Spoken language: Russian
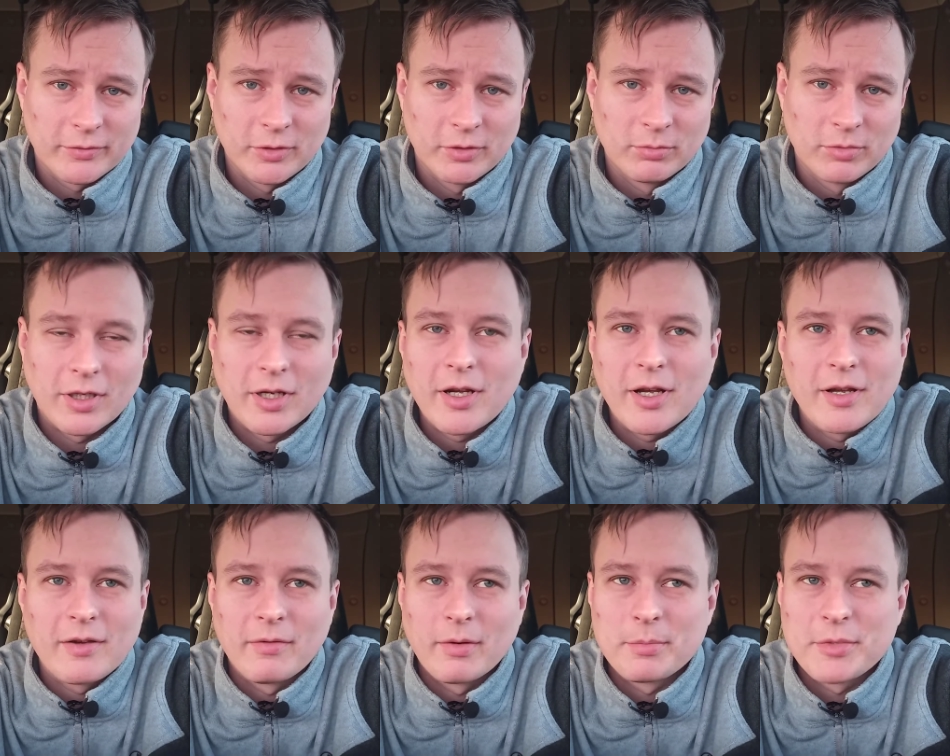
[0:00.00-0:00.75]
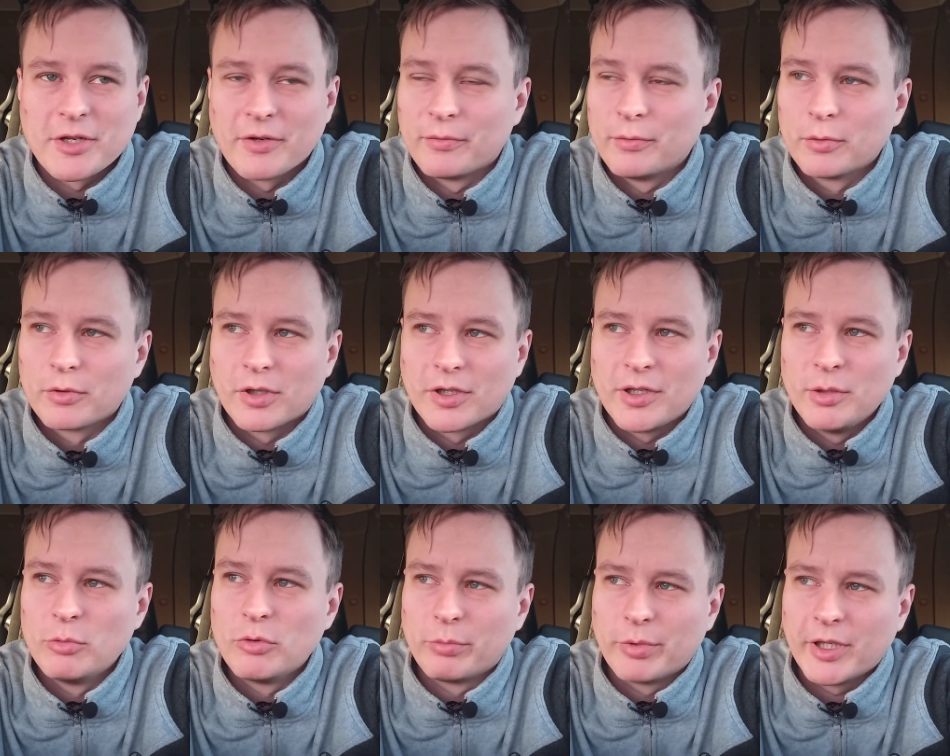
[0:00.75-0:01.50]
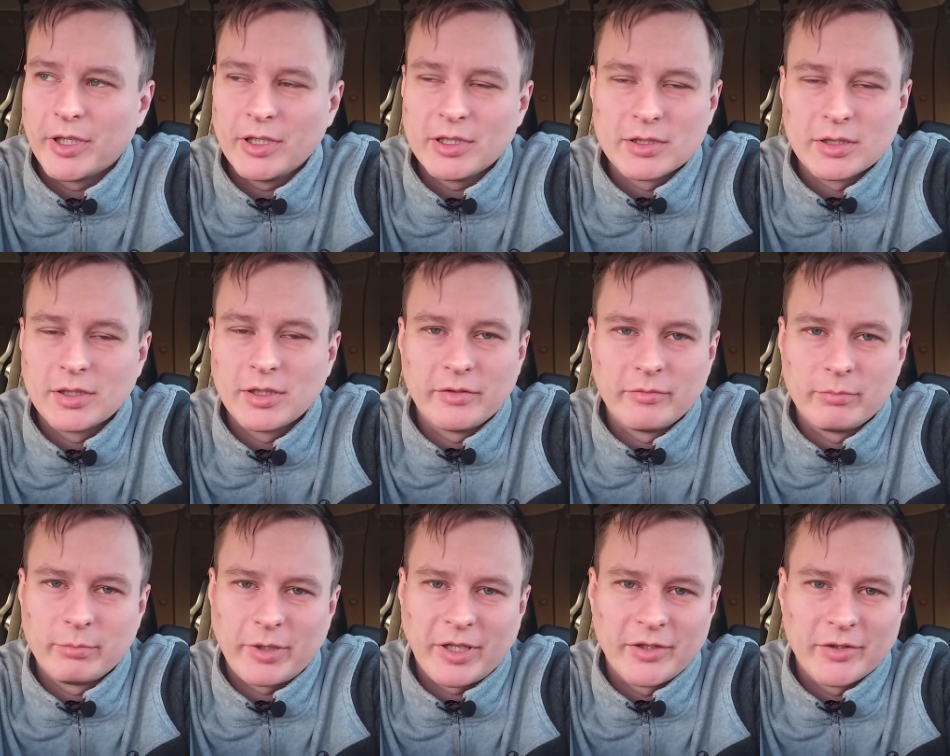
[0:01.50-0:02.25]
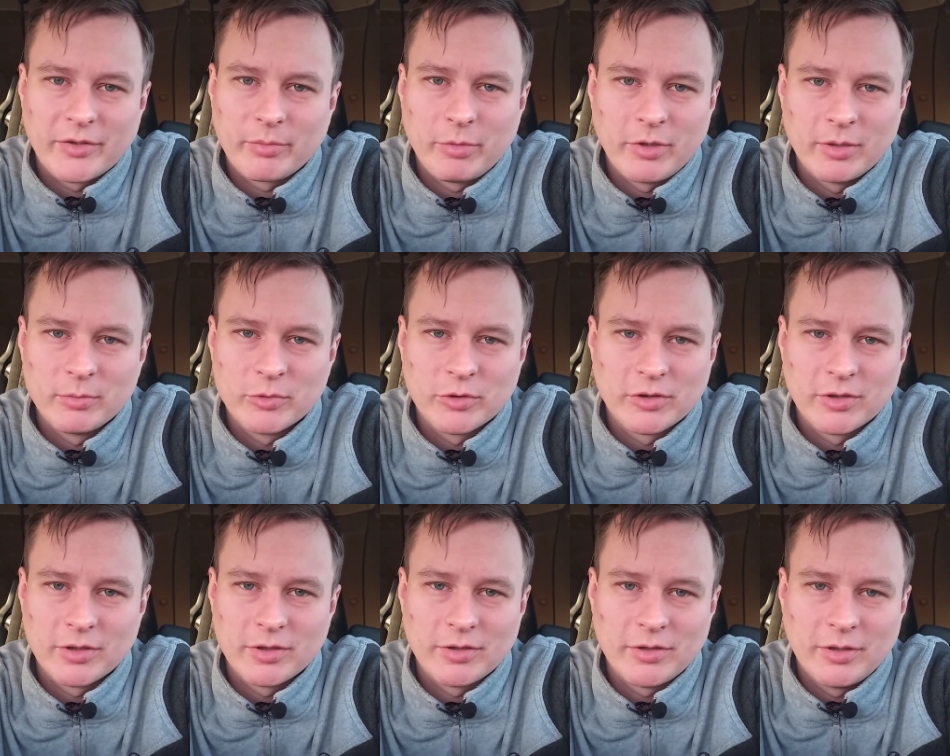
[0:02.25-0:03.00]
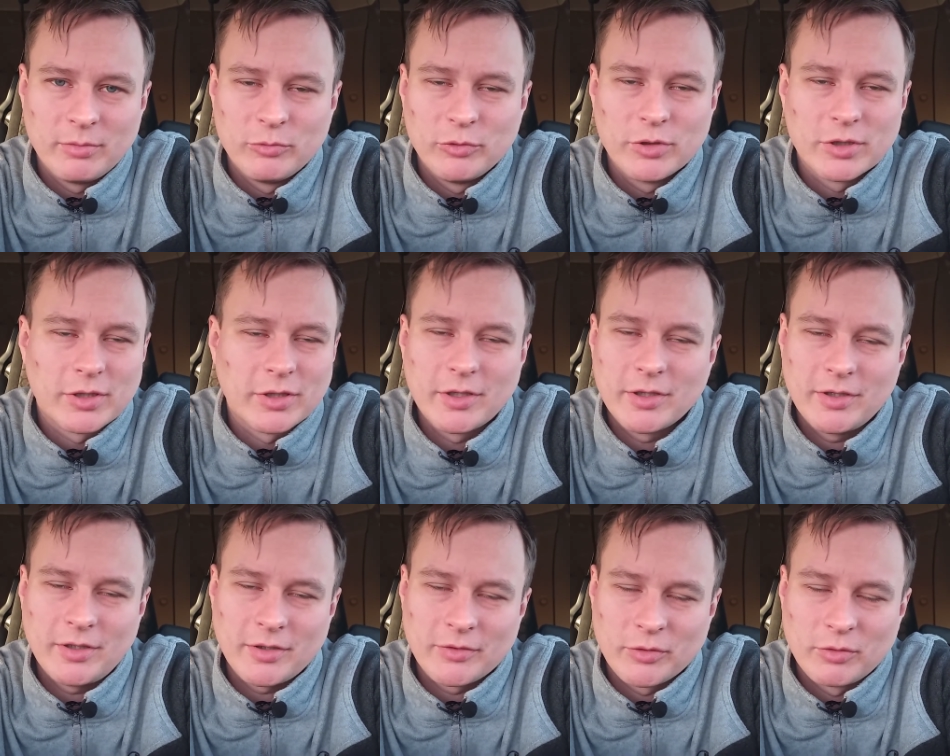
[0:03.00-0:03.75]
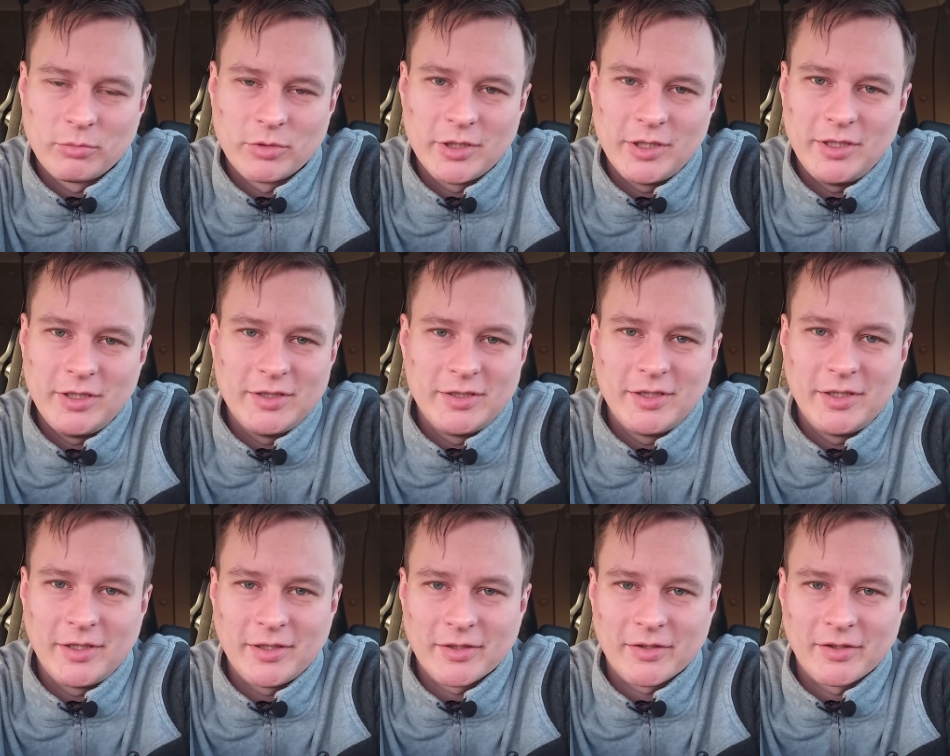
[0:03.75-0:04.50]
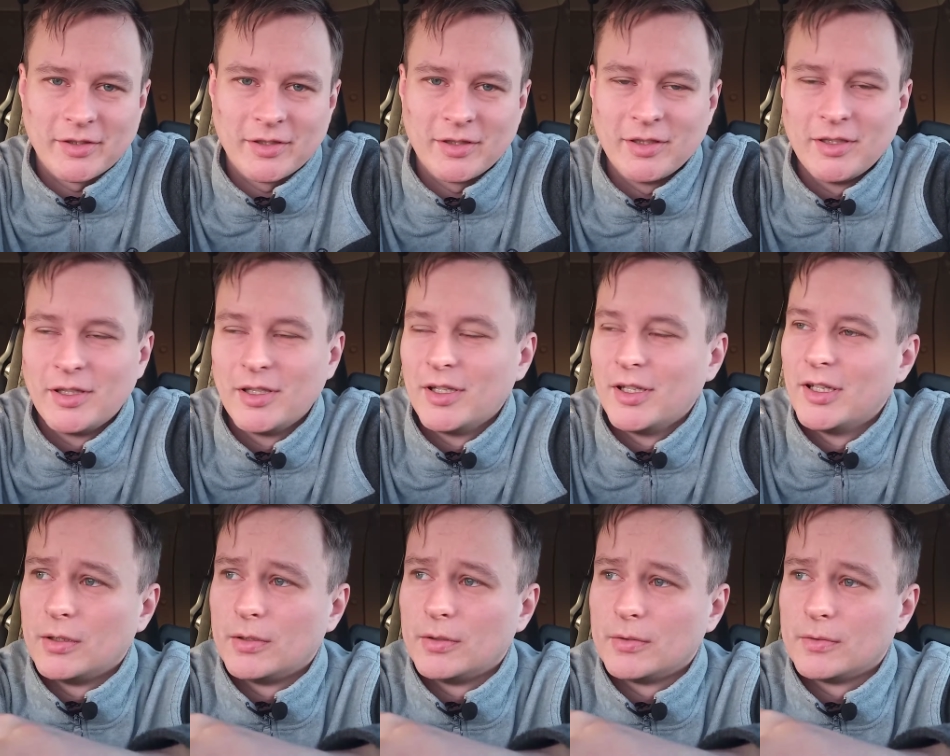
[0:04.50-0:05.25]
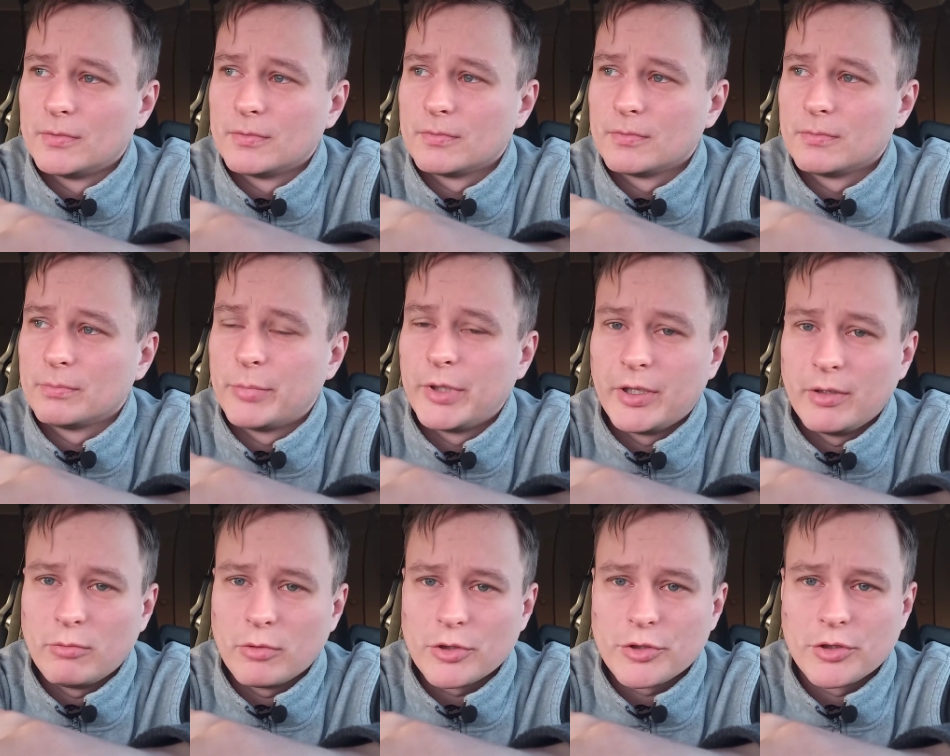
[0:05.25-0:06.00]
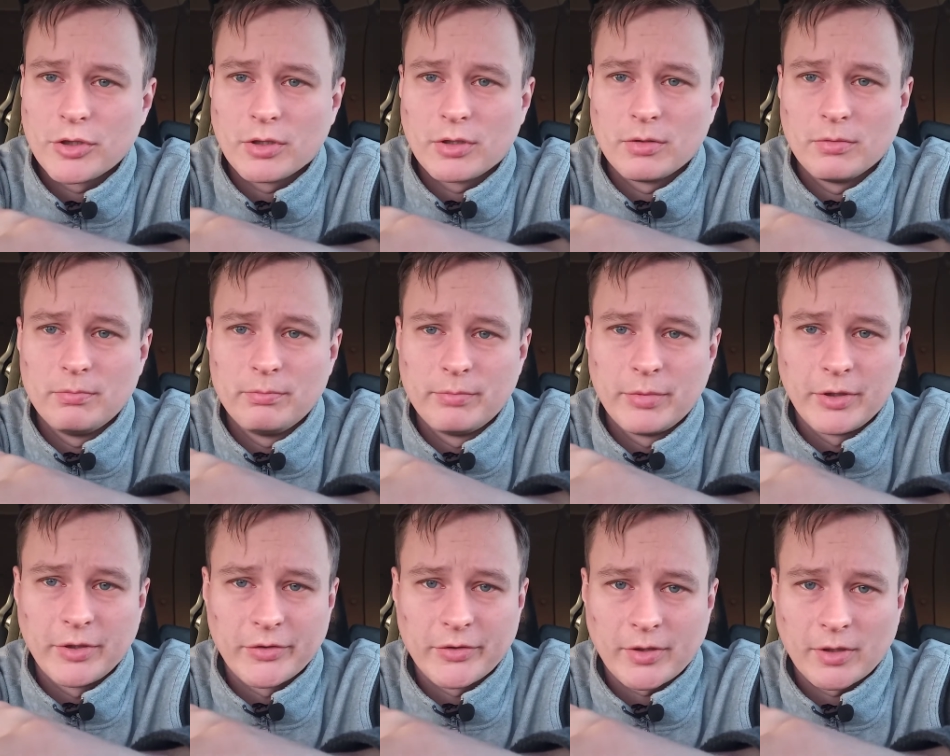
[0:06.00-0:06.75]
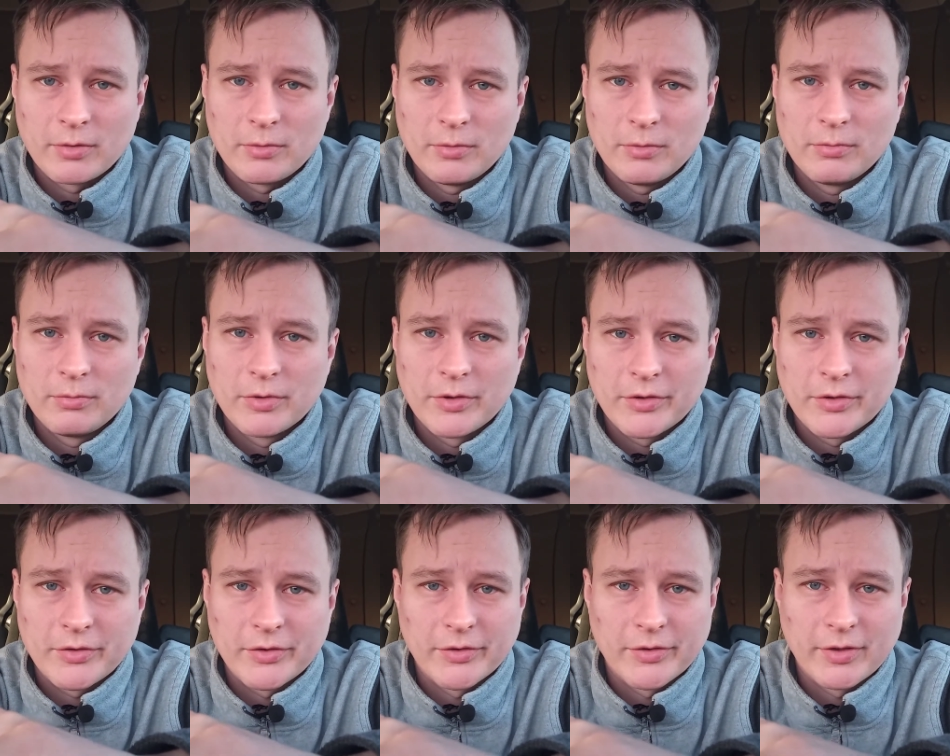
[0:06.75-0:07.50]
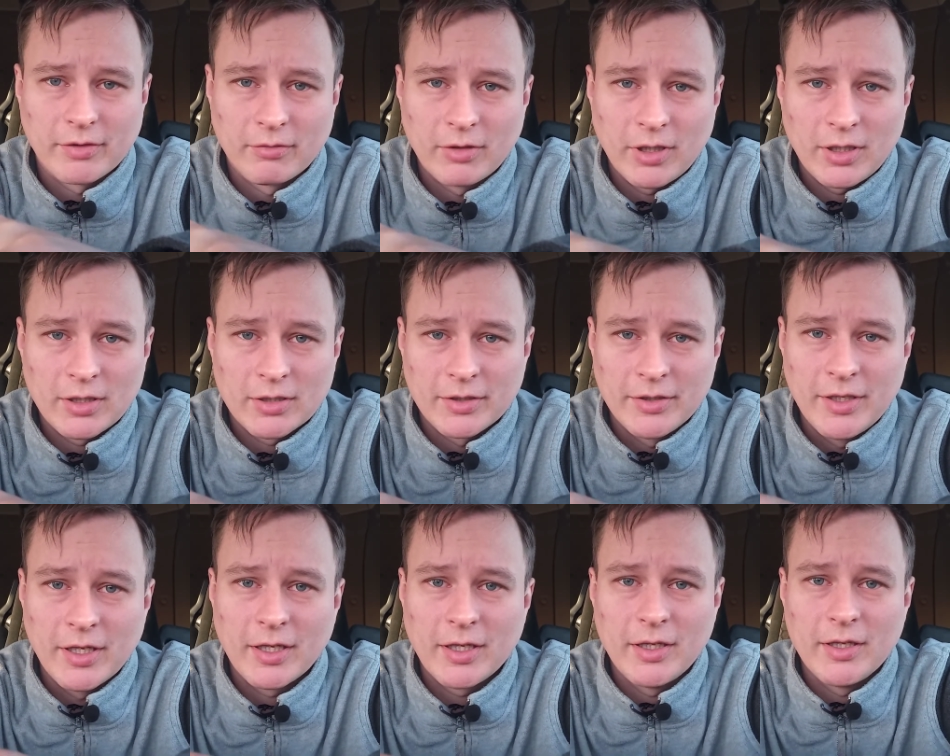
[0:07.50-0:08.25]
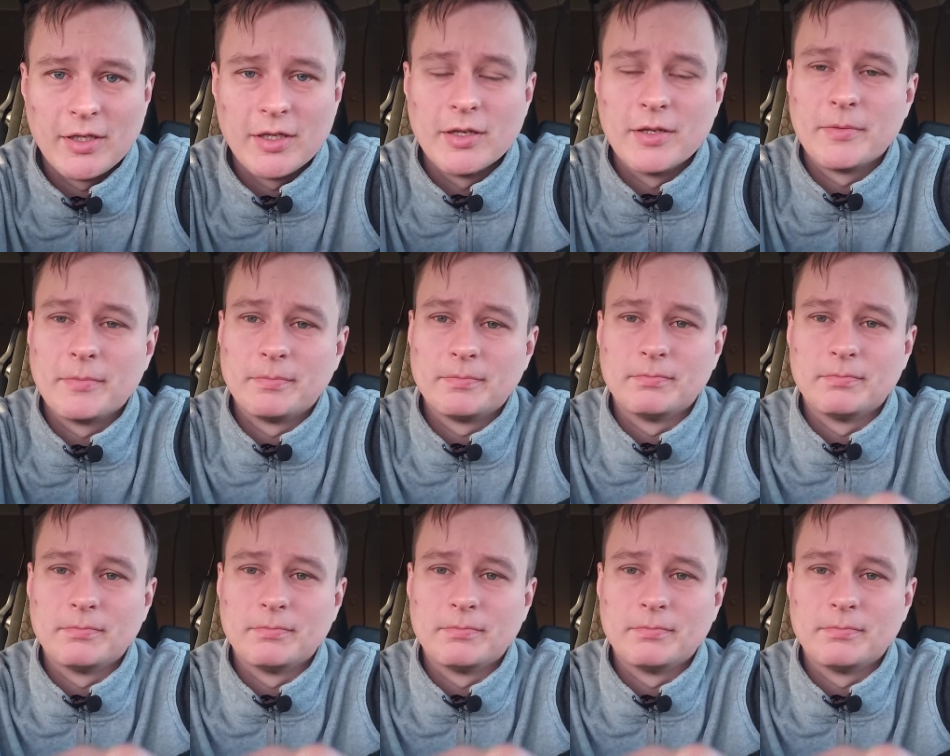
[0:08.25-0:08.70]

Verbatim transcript: в том, какая вообще фура к нему приедет, да и в принципе ему, ему это особо не интересно. Переводчик, перестраховываясь, составляет некий